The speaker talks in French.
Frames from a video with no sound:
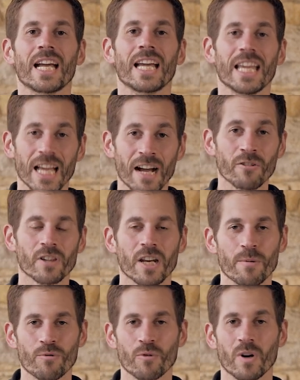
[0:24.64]
Et avant
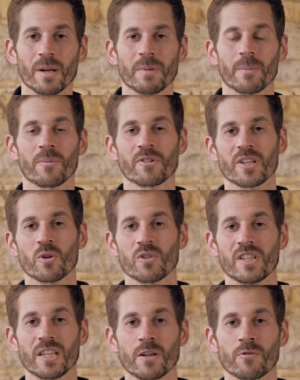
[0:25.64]
d'aller plus loin, eh bien, pensez
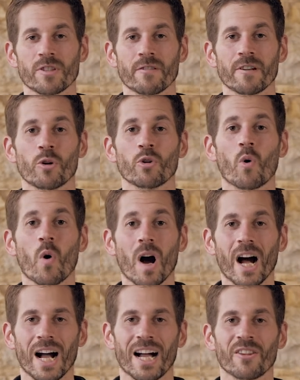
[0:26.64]
aussi que vous avez le
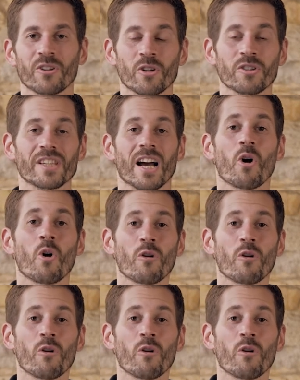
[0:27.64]
droit à un entretien